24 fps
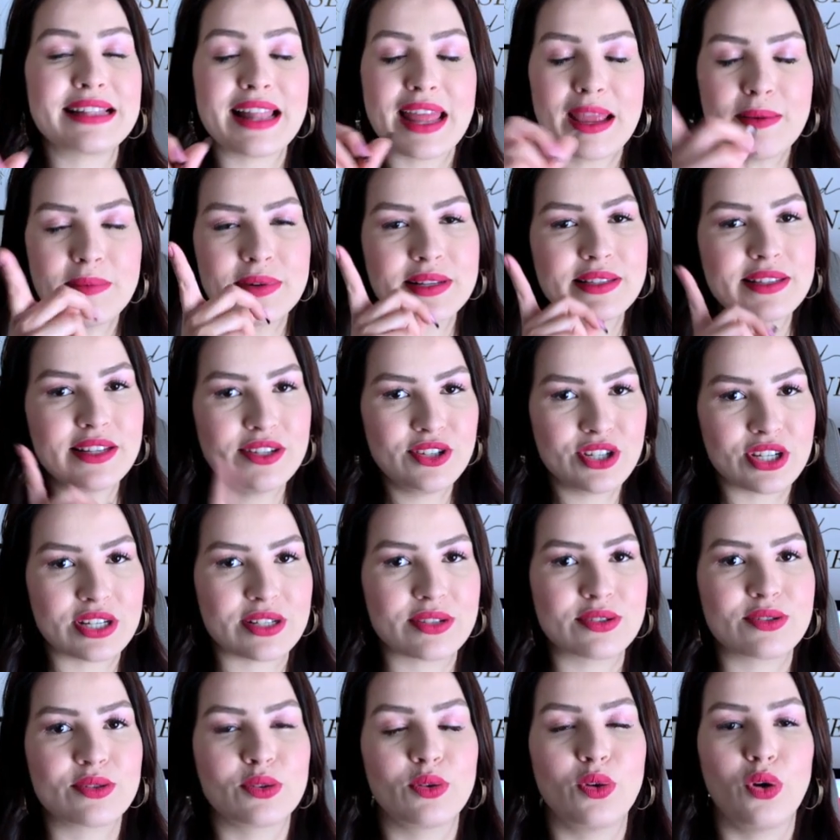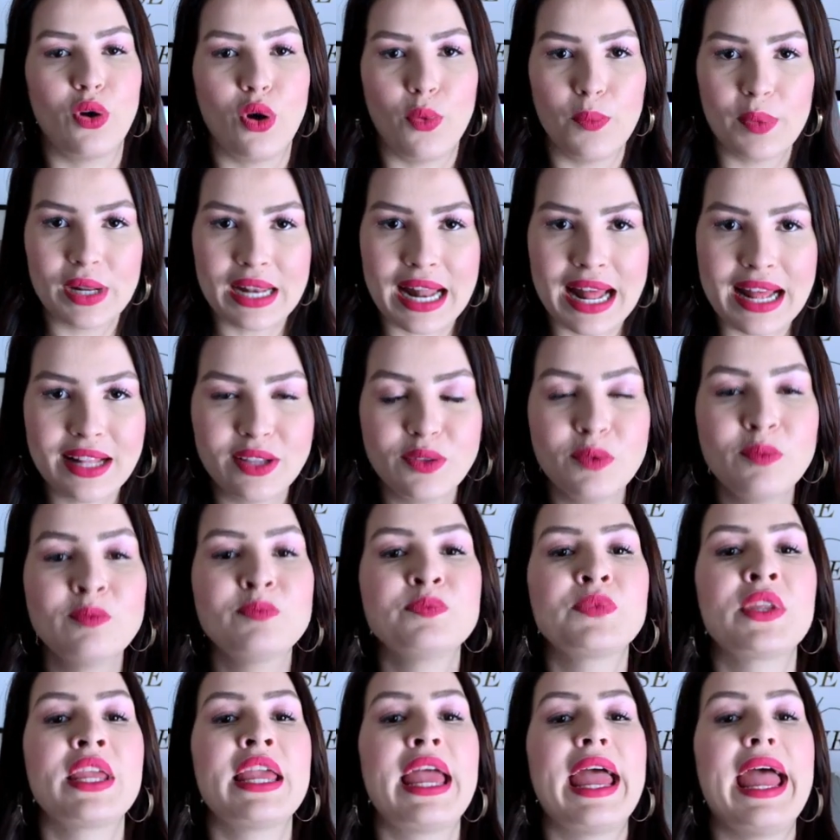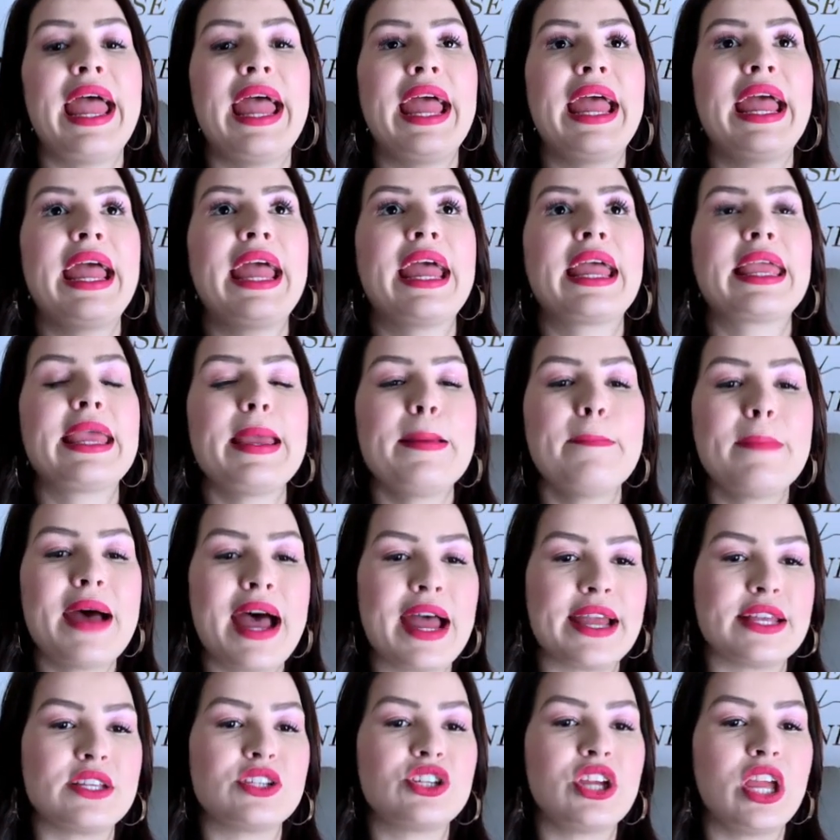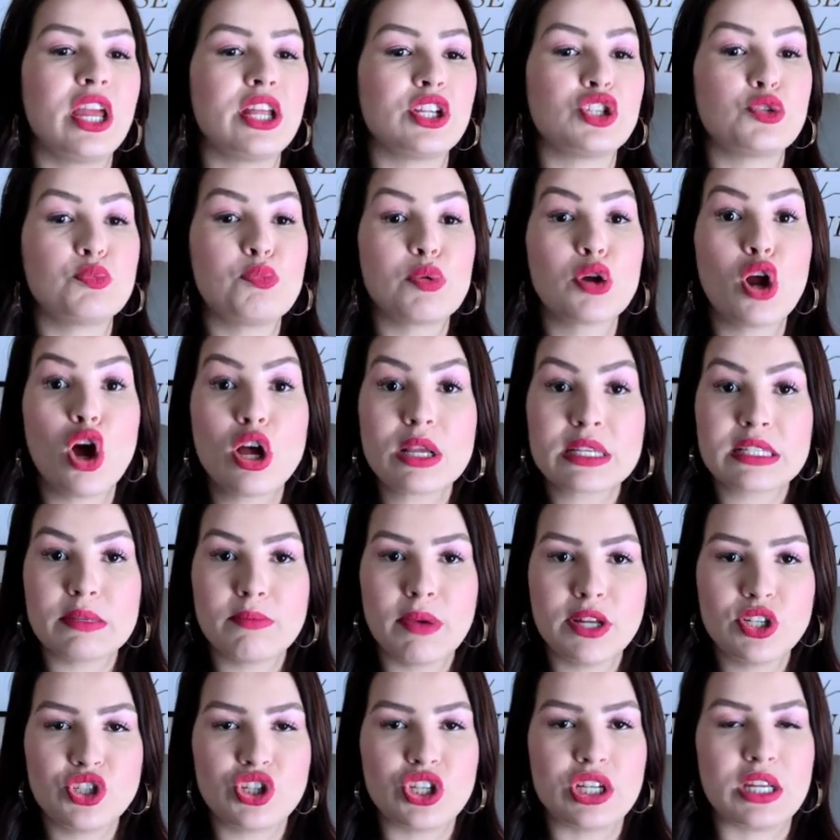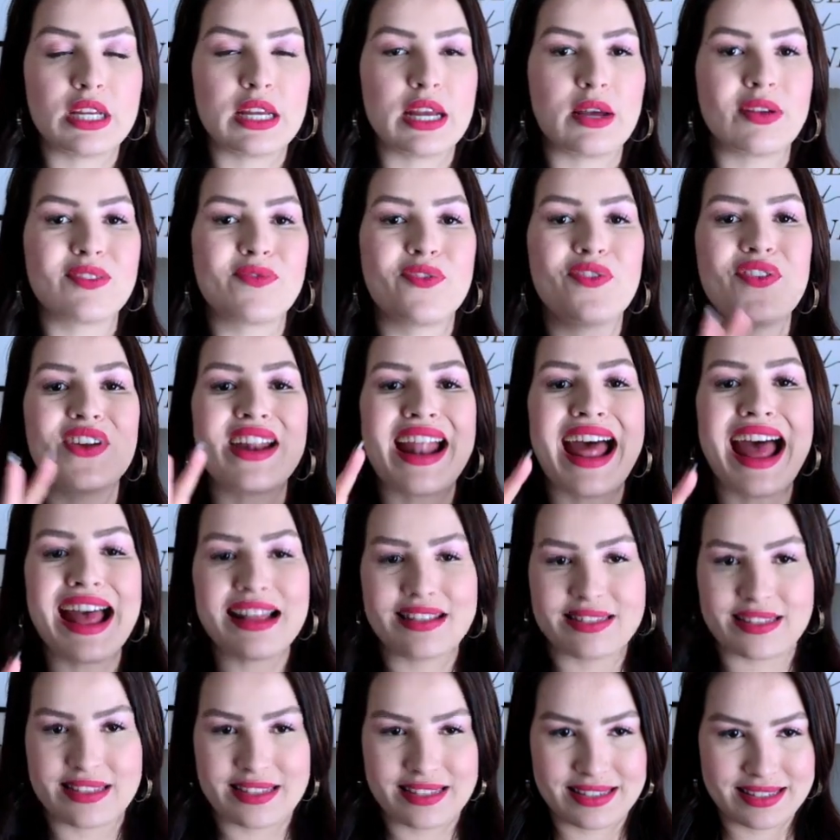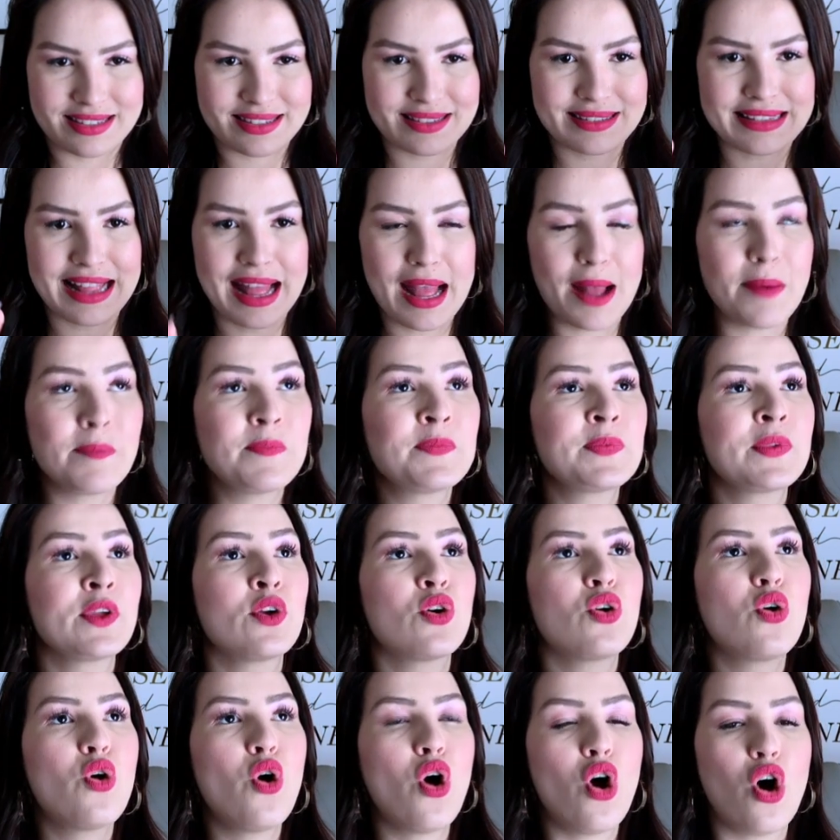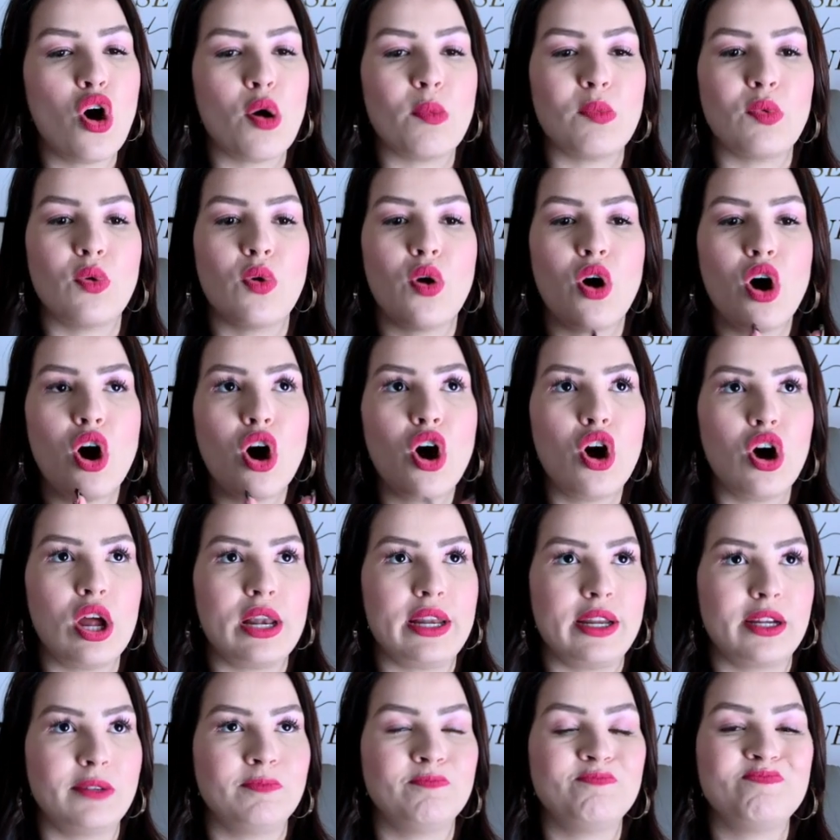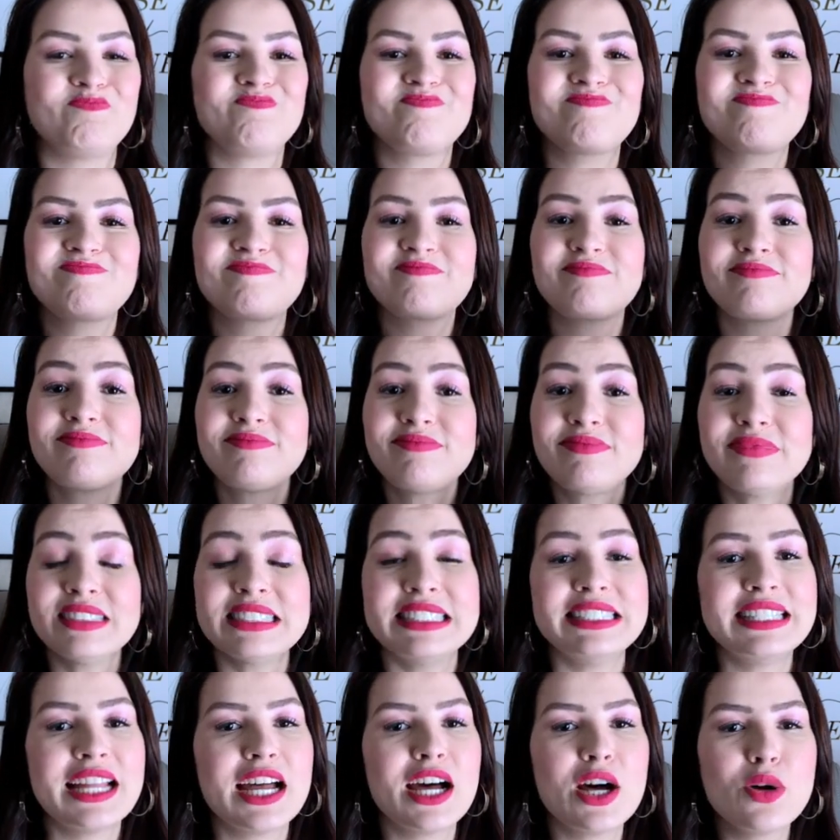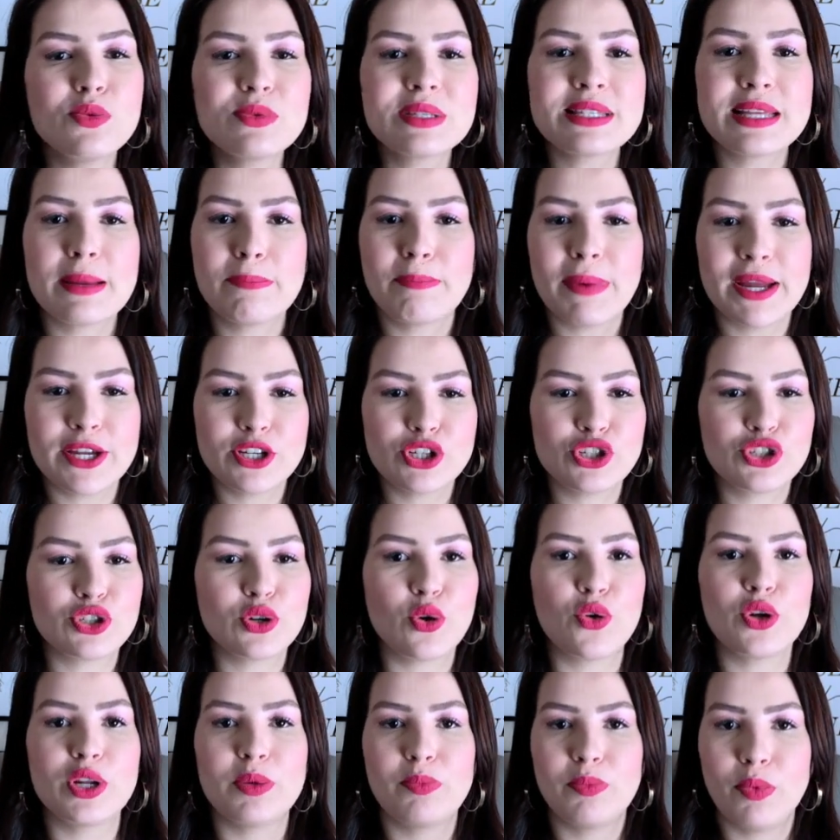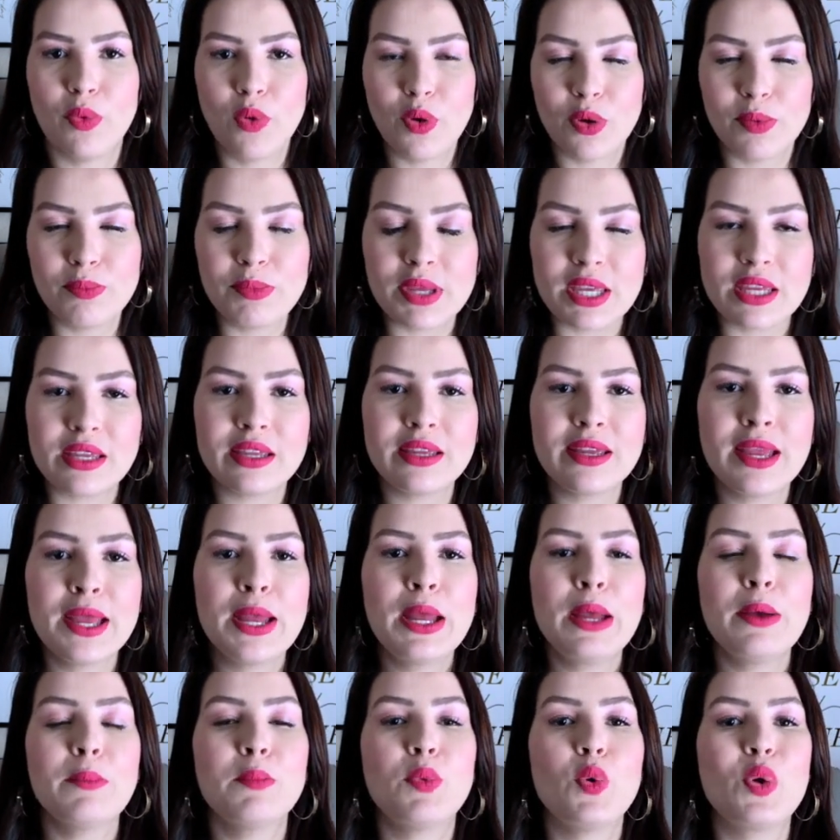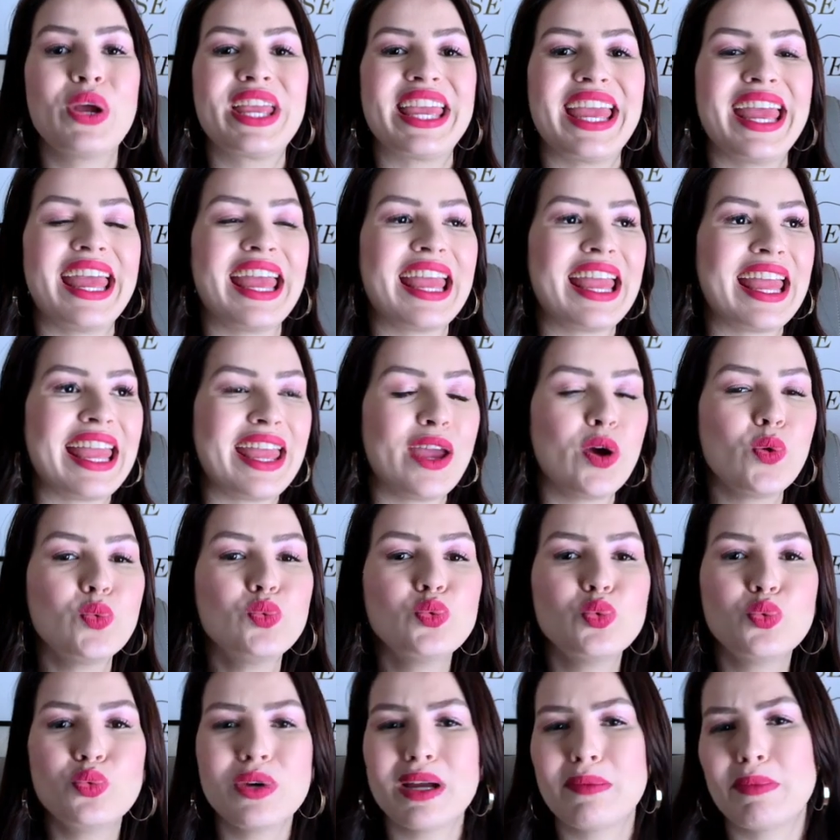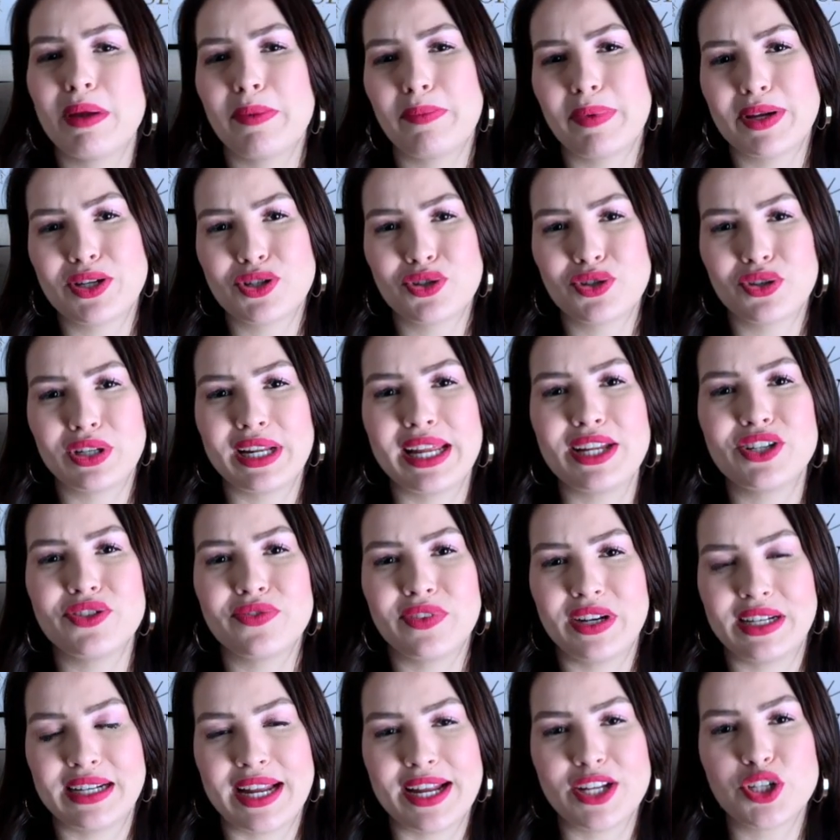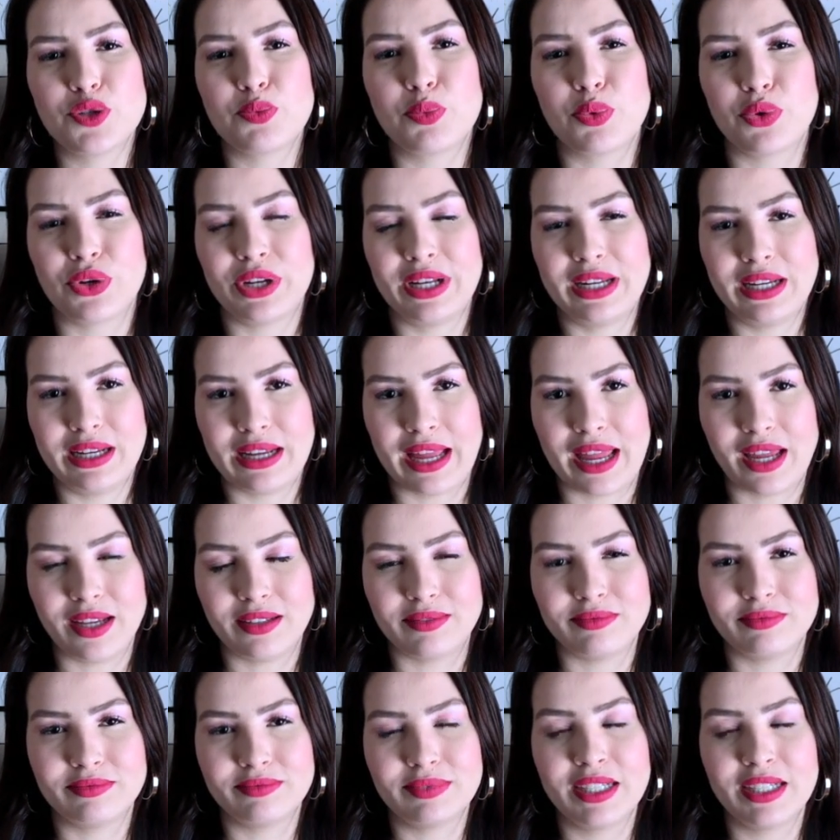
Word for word: lembre-se disso, combinado? É, que mais, gente? Próxima dica, frases, tá? Como, olha, não se apaixone por mim, porque eu nunca me apaixonei de verdade por ninguém.